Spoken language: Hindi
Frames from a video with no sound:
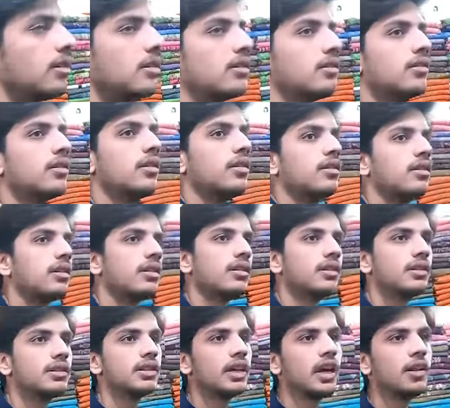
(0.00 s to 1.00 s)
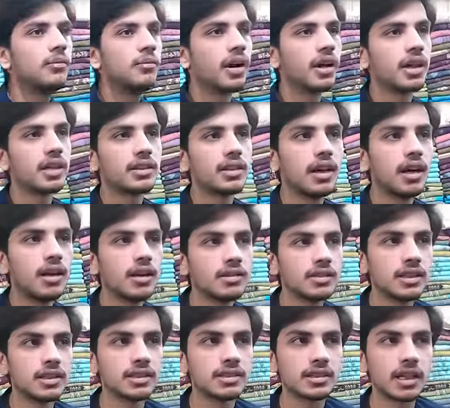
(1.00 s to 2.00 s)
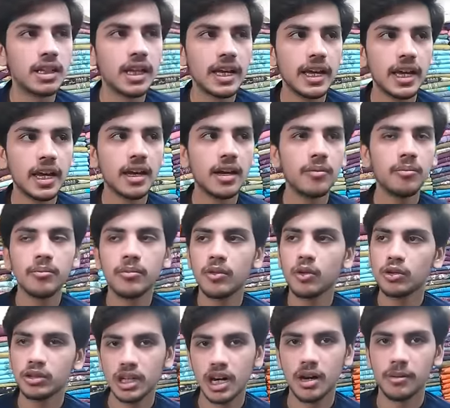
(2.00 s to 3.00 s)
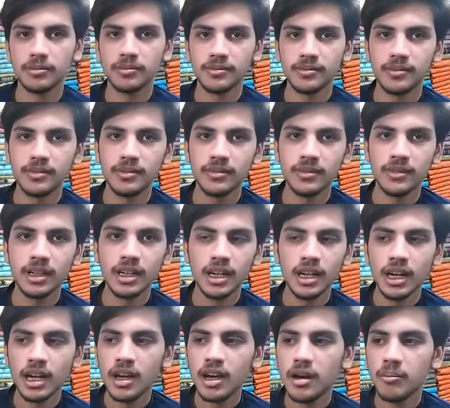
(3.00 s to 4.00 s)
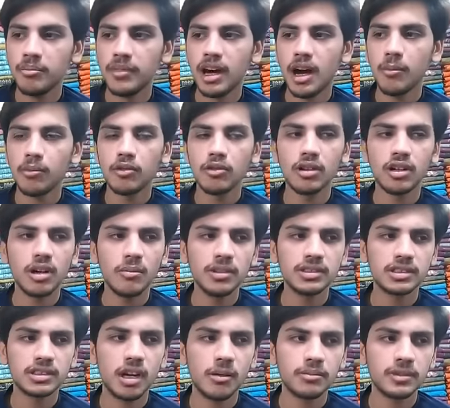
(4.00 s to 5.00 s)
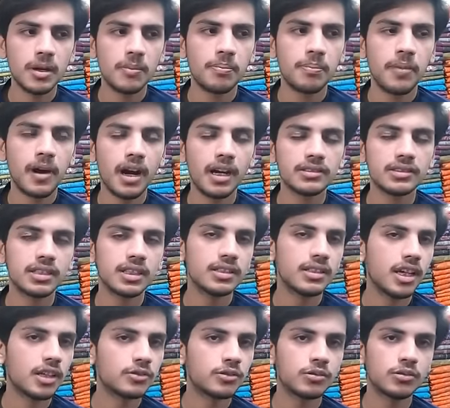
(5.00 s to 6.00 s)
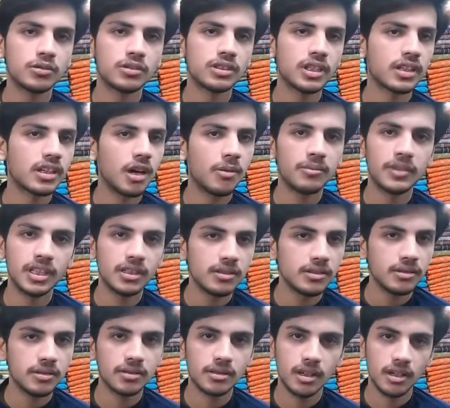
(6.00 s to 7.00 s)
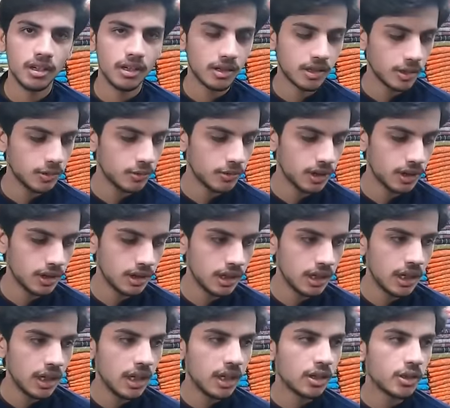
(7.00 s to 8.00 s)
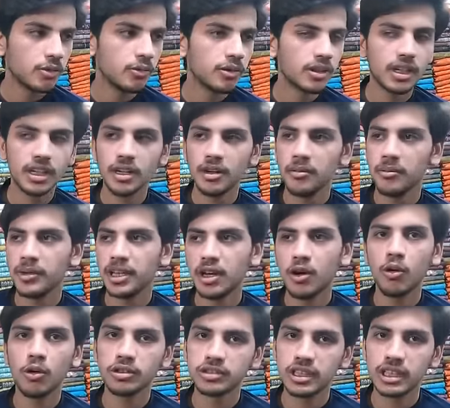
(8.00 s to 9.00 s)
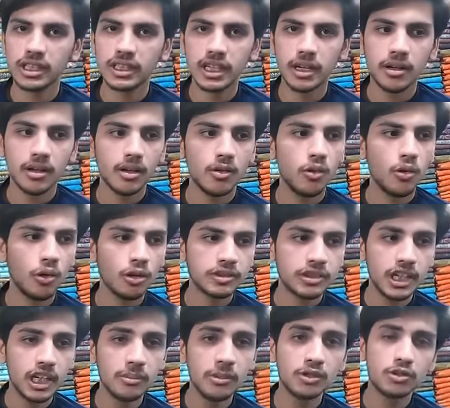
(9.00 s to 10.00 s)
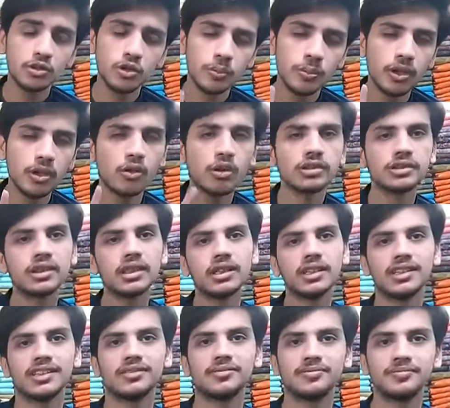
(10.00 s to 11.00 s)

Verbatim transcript: कोई ले सकता है यार हमारा ना दरअसल है गोदाम ठीक है मैं आपको कम से कम ना पाँच से दस सूट से कम नहीं करूँगा करूंगा सही क्योंकि मेरा होलसेल क्या है होलसेल भी सुपर होलसेल है